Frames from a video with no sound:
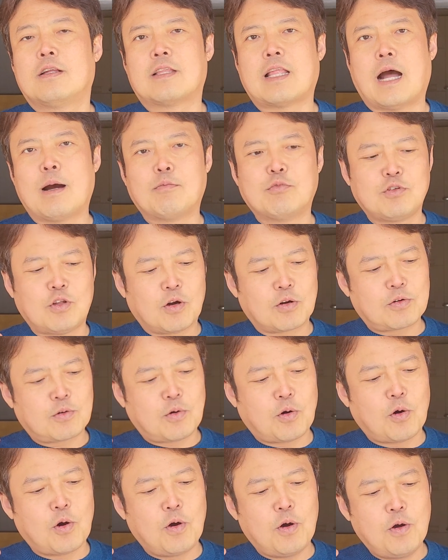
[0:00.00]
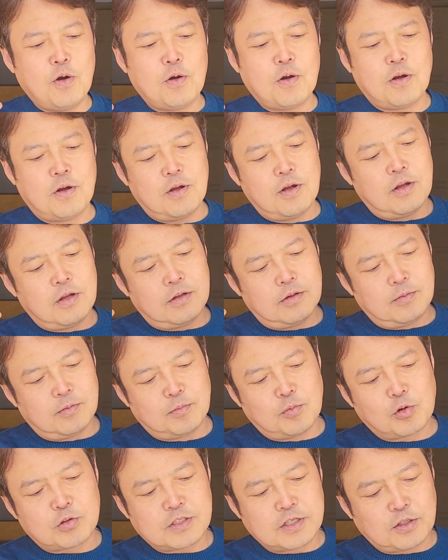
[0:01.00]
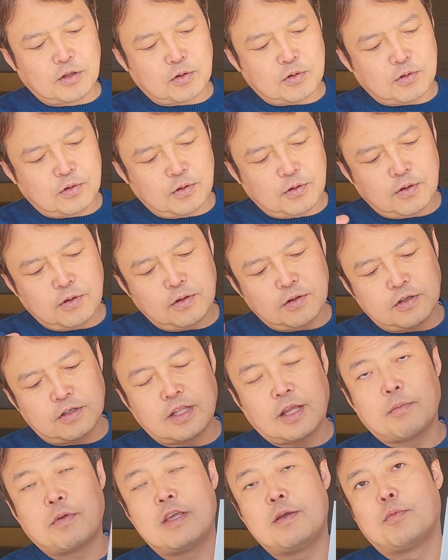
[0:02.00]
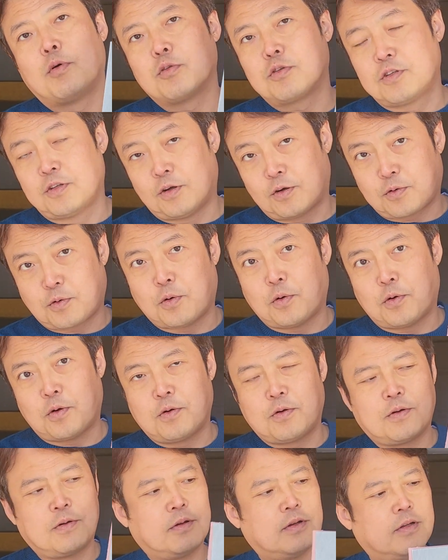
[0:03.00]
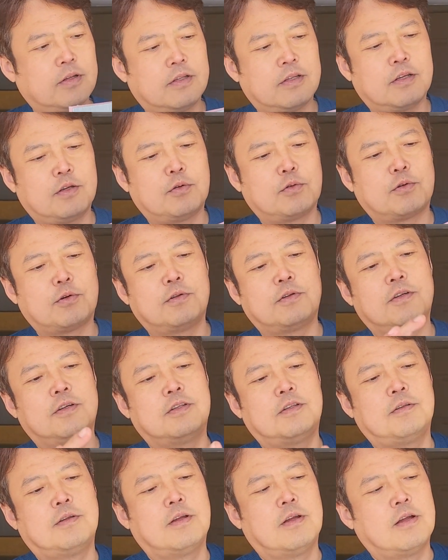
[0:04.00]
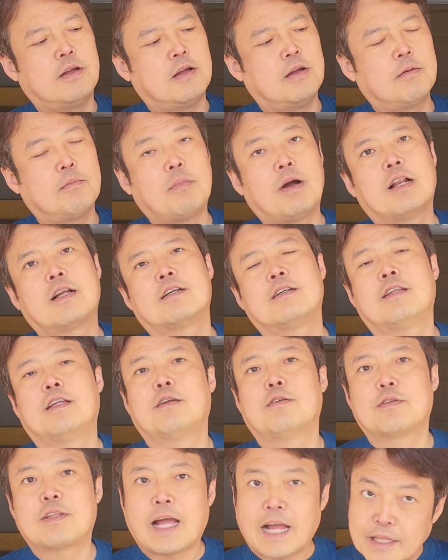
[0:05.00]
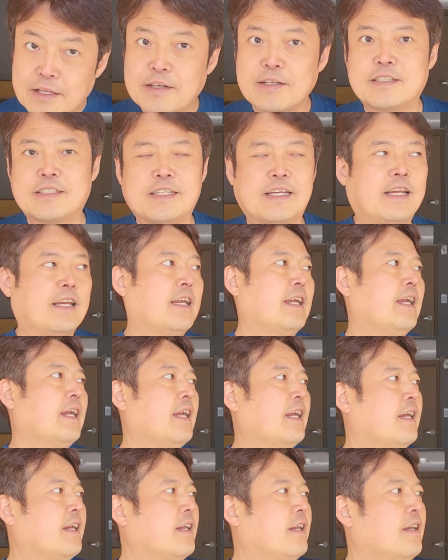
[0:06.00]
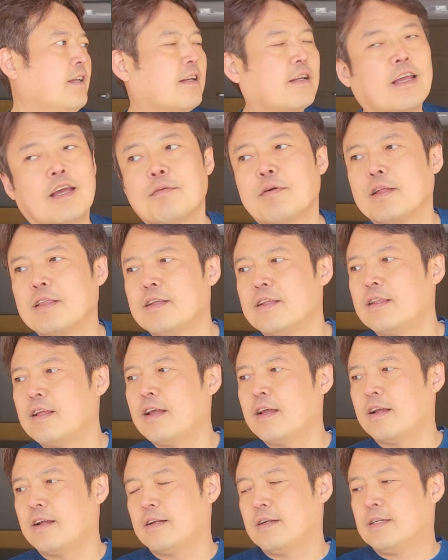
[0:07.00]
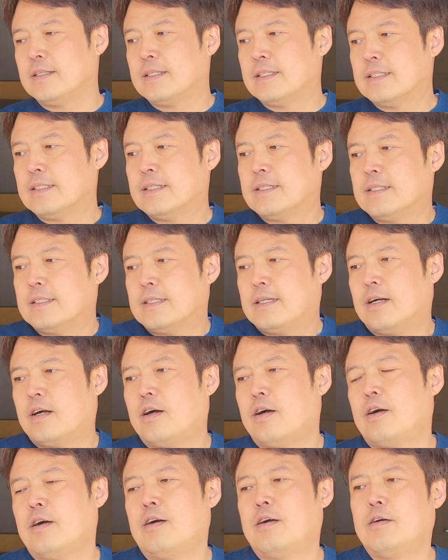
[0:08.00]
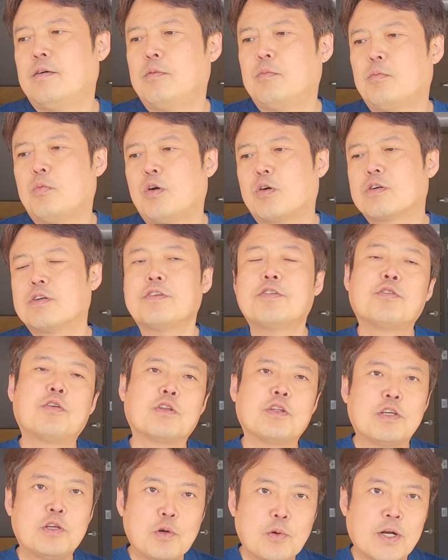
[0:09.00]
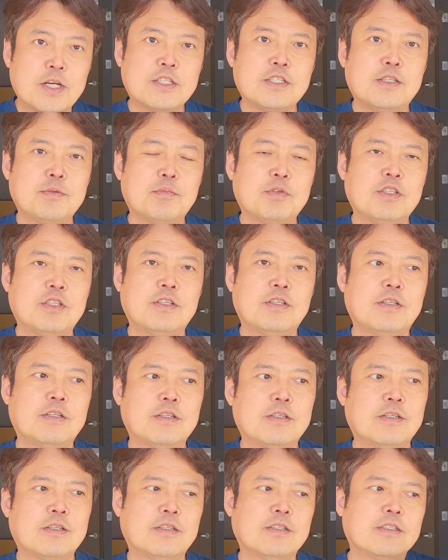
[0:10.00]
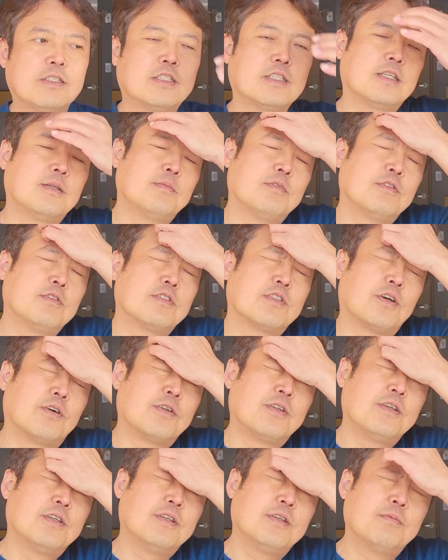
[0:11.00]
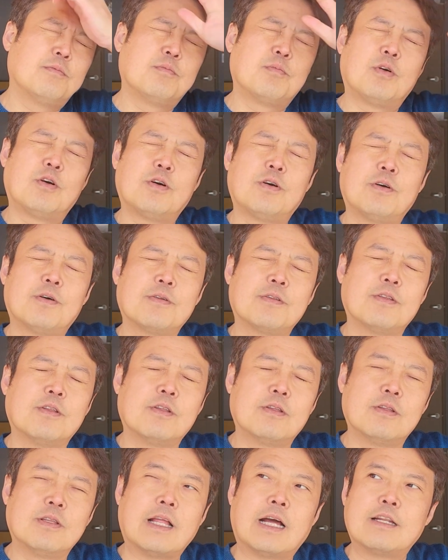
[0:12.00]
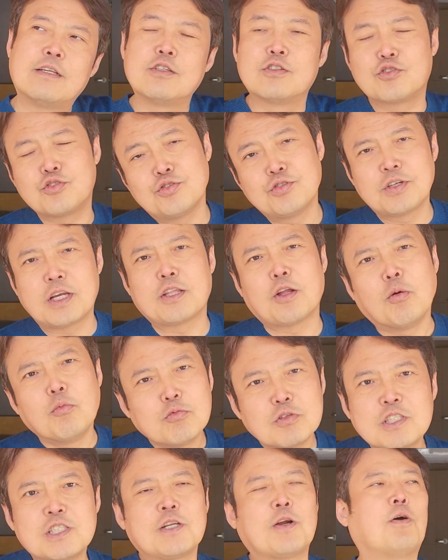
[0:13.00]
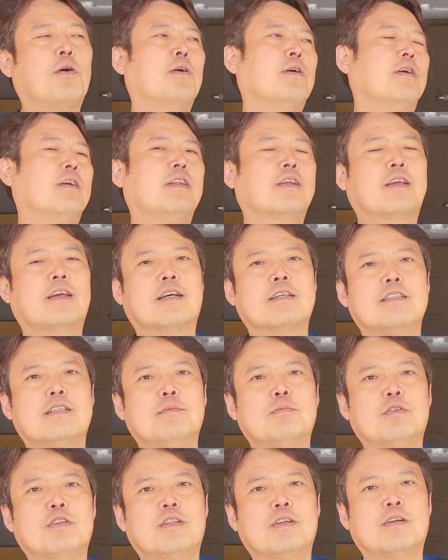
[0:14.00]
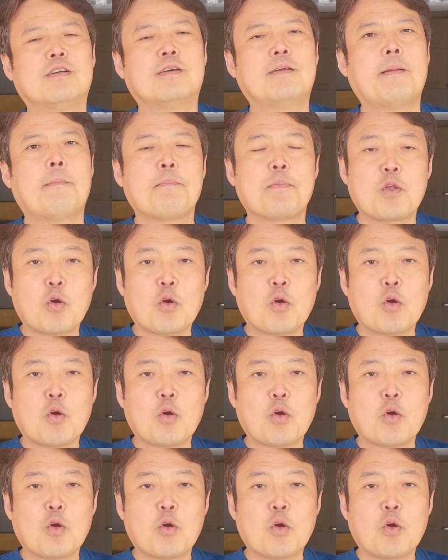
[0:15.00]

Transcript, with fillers: 나무 넣고 목재 넣고 그 다음에 이보드 넣고 요거는 말 그대로 단열재 이렇게 해봤는데 어뭐 크리스월드 이용하시는 분들은 지금도 저는 뭐 나는 추운 게 너무 싫어 이렇게 하시는 분들은